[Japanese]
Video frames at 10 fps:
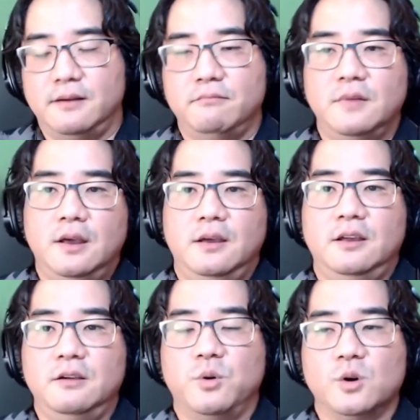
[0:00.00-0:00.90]
えー、した
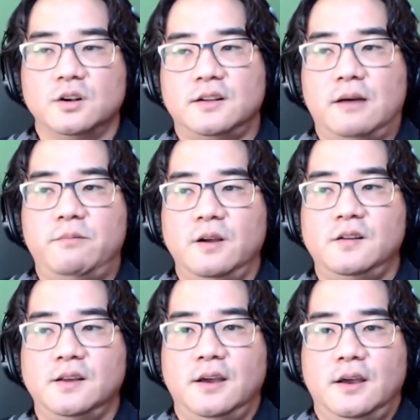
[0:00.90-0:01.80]
いと思います
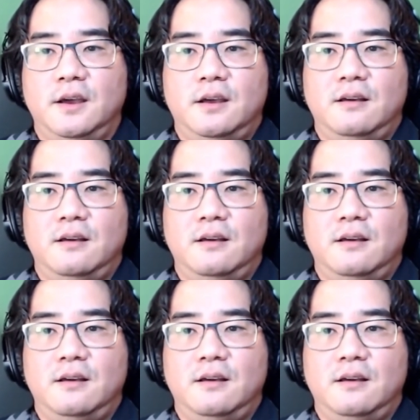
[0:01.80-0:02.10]
ね。